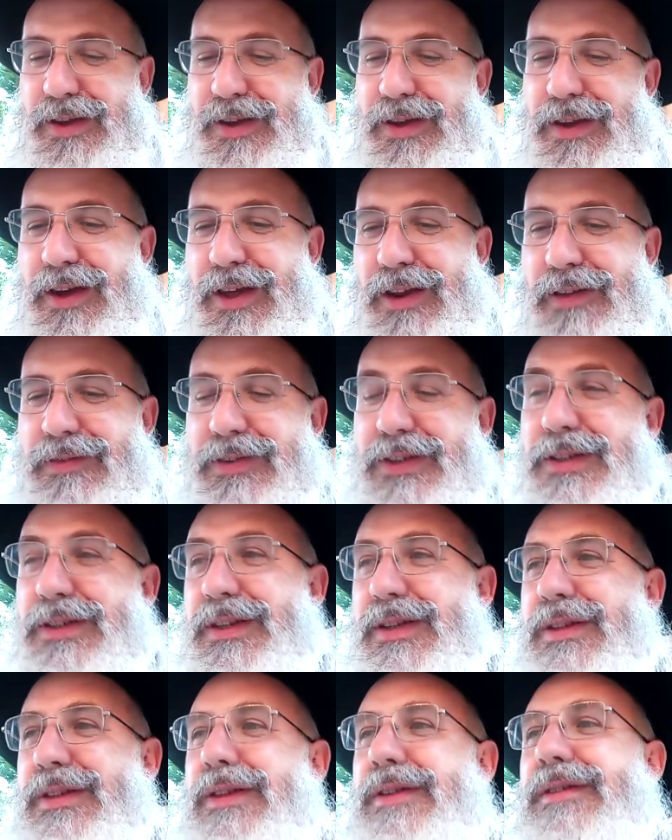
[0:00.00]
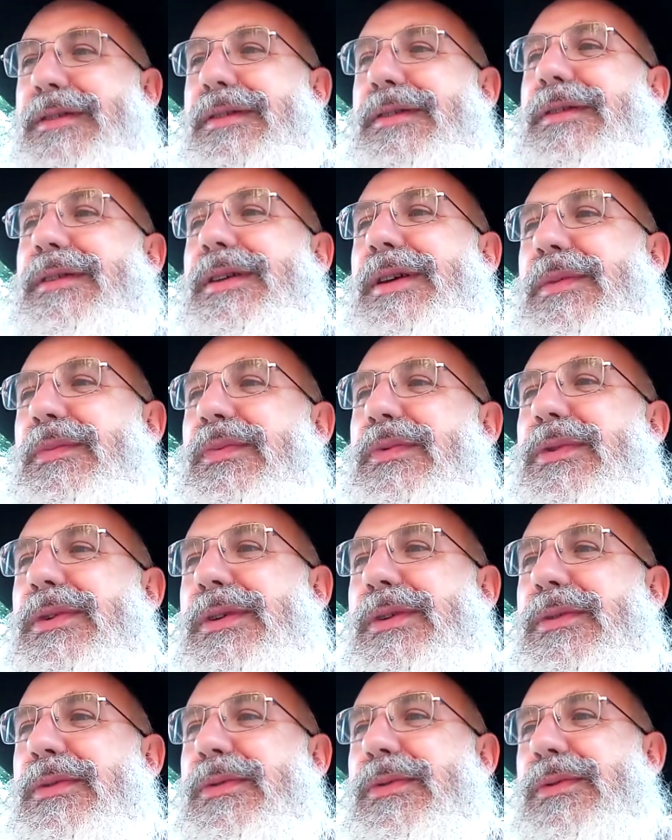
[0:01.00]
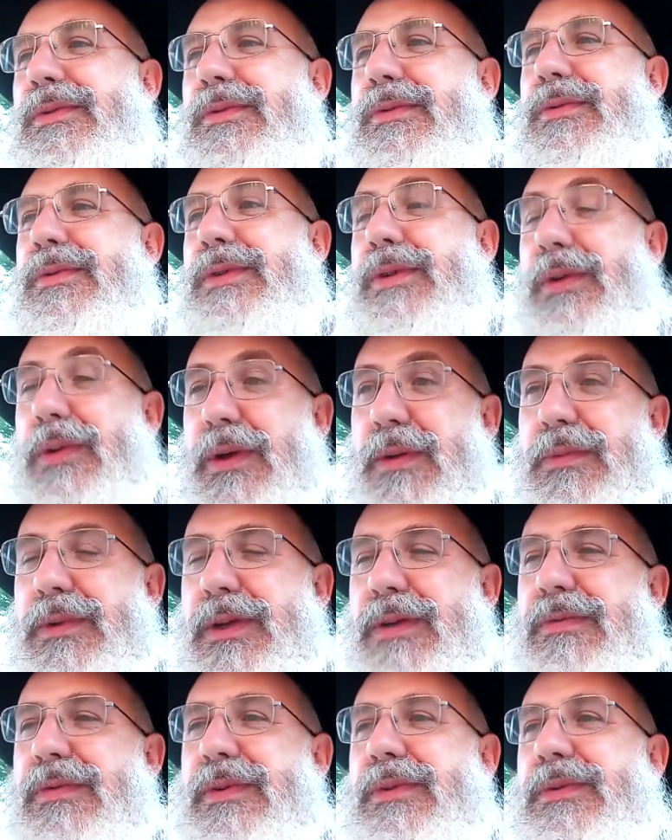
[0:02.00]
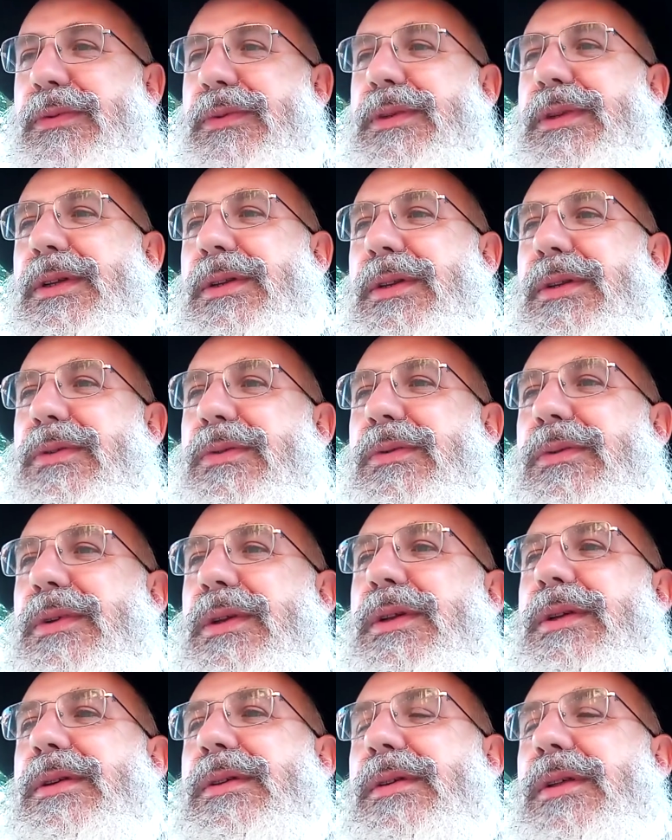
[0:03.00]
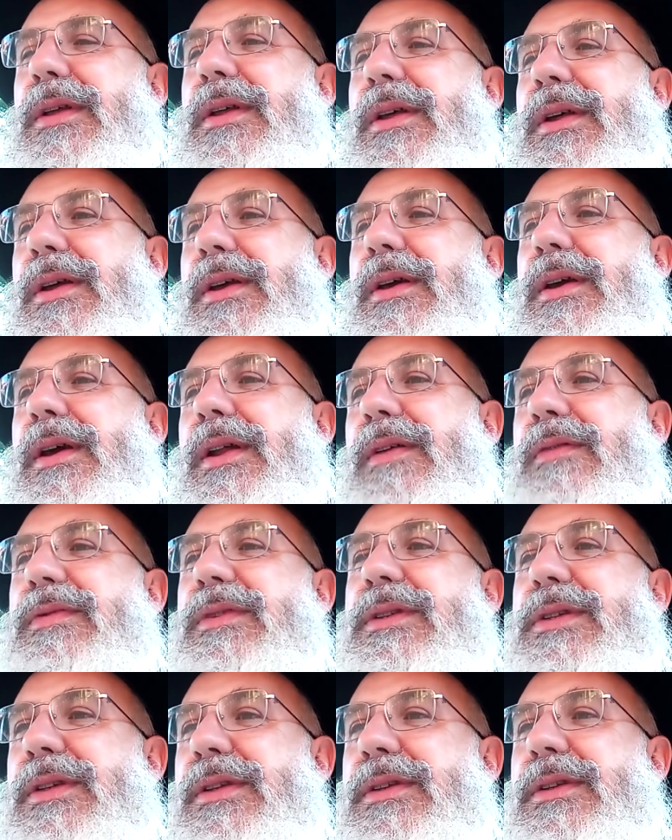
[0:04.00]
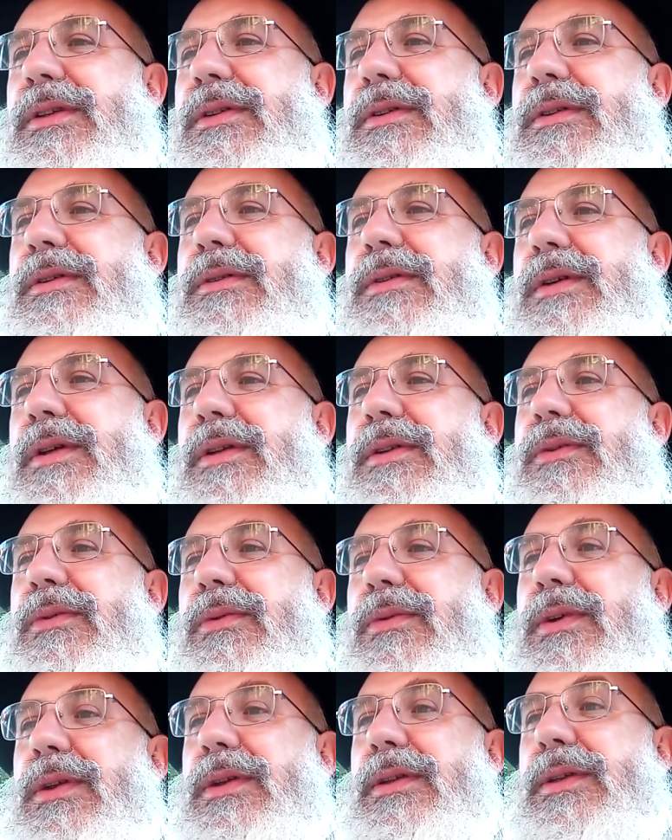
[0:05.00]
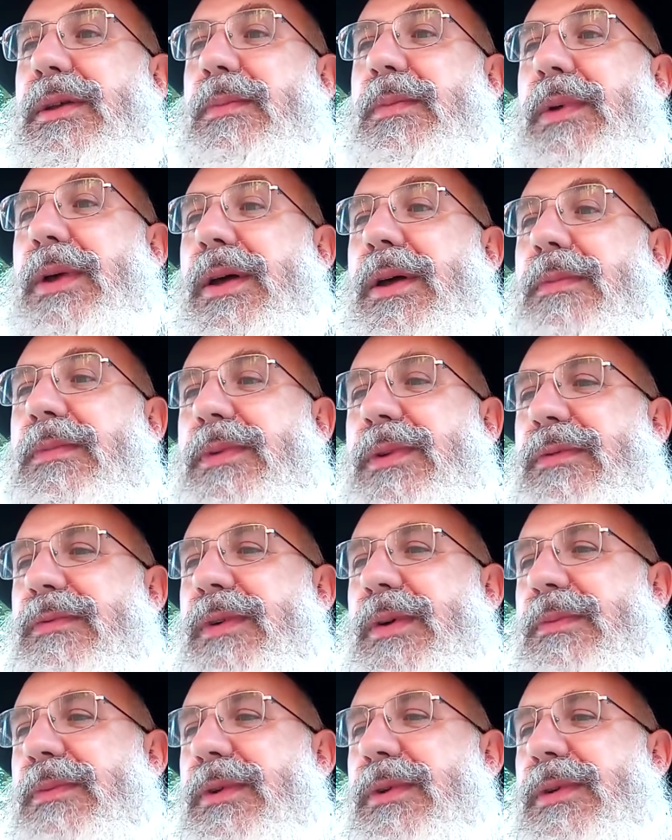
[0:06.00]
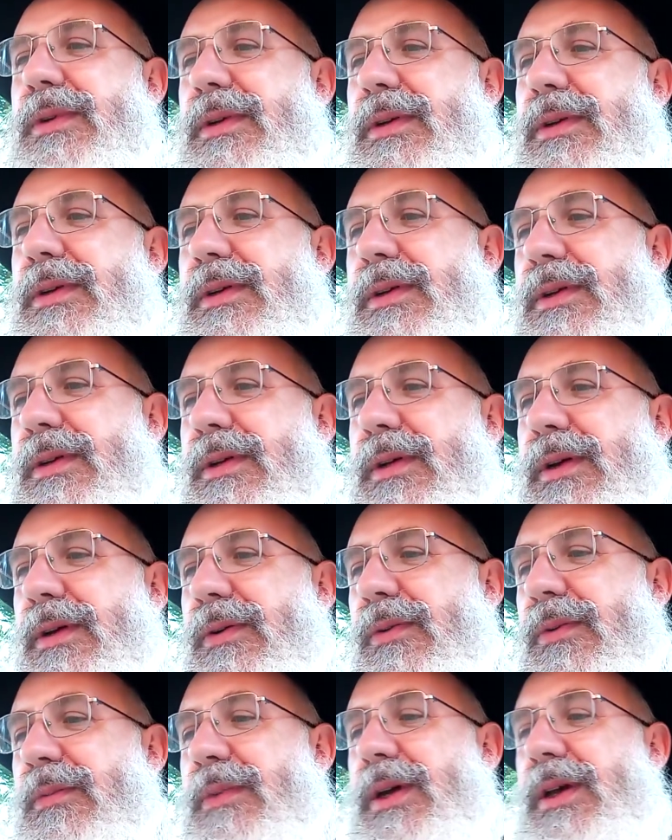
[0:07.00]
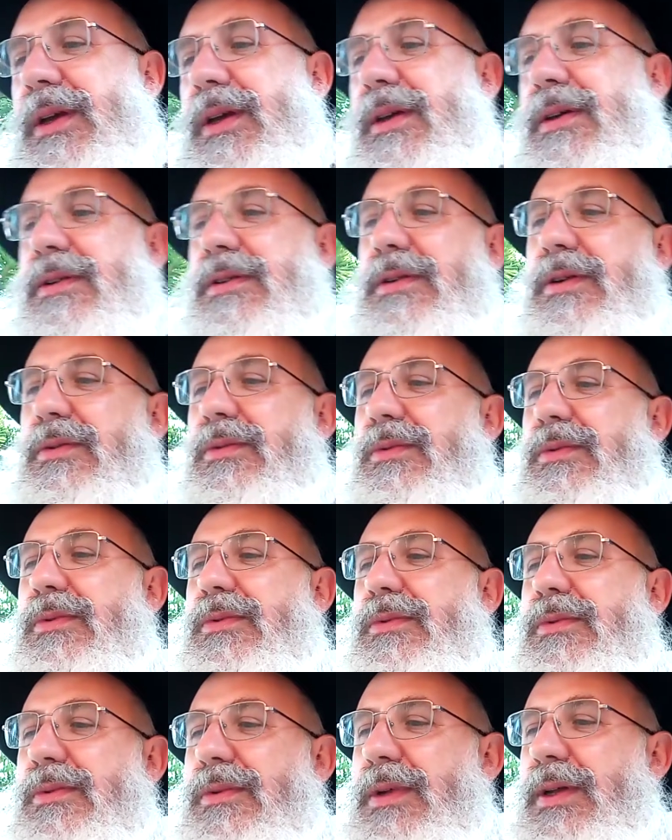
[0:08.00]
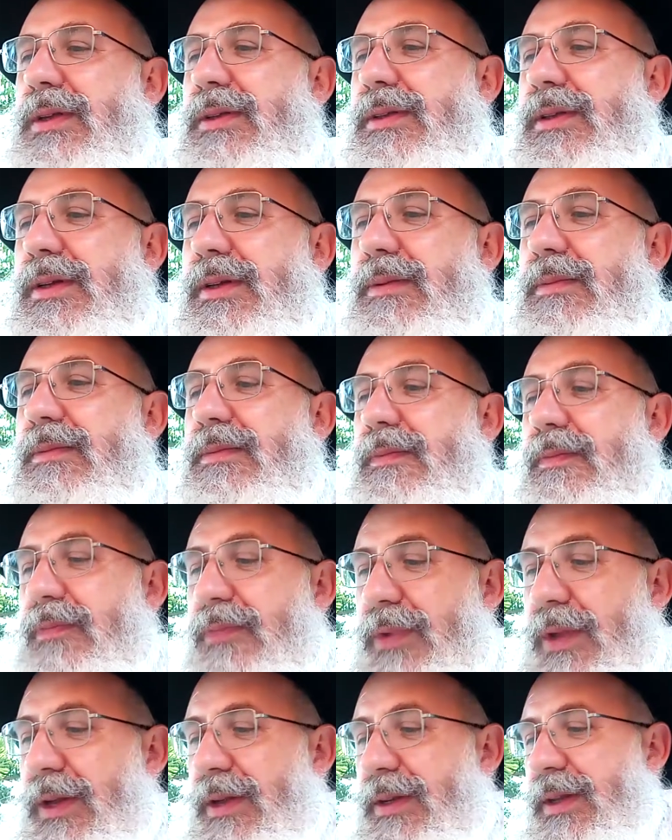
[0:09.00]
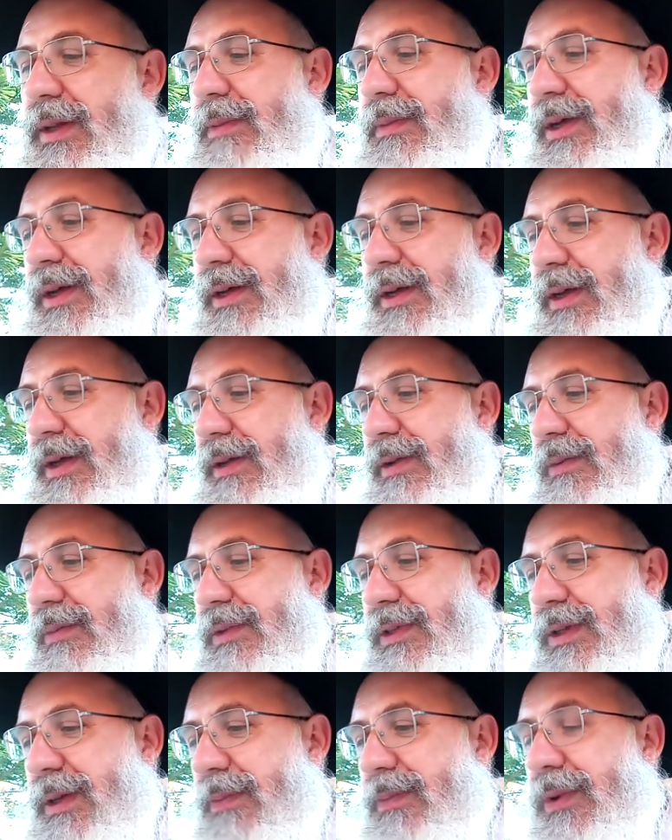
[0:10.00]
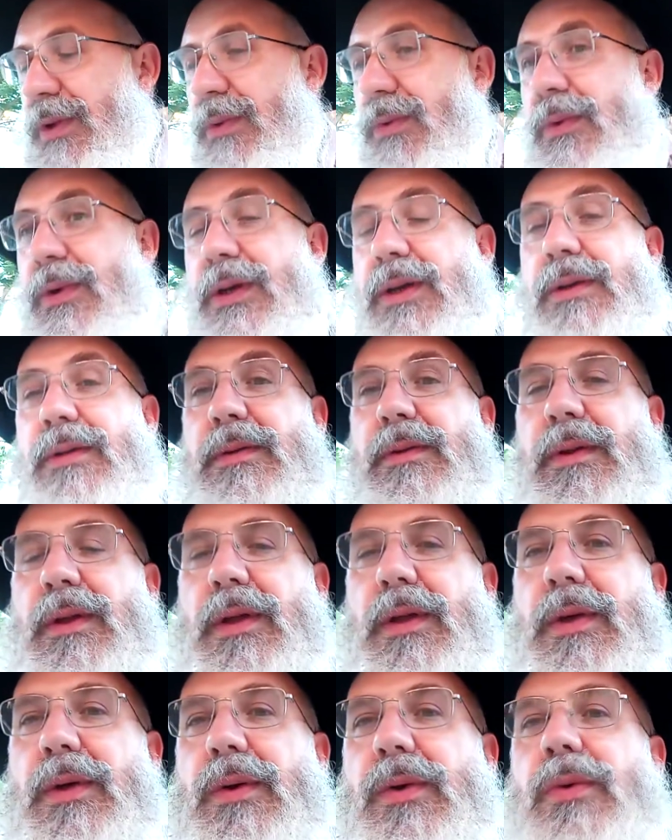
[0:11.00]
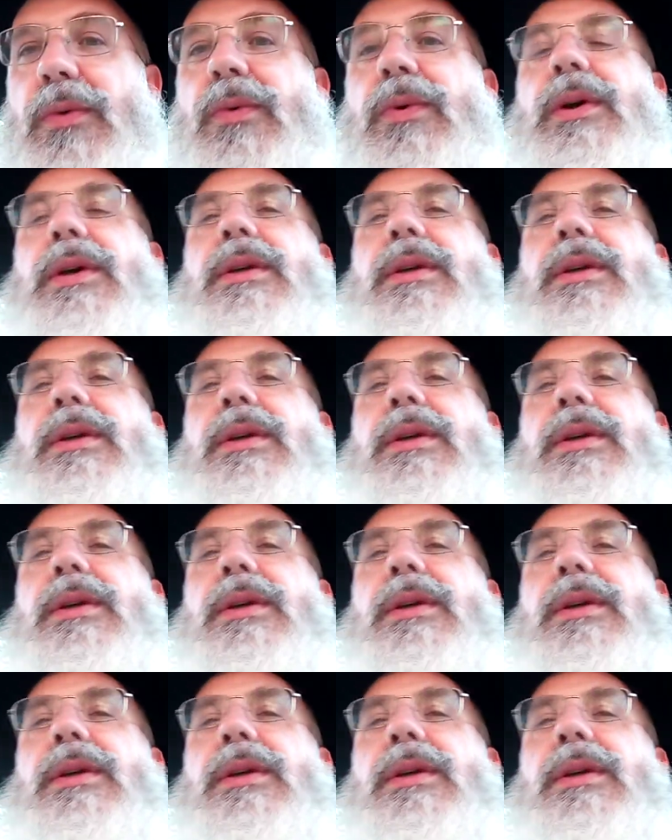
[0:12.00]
Elle avait 7 ans, et puis euh, c'est le rabbi qui fait toute cette étude là. Elle avait 7 ans, donc elle n'était pas apte vraiment euh, au mariage, à l'union intime. Elle était mariée à un homme qui s'appelait Uri. Uri,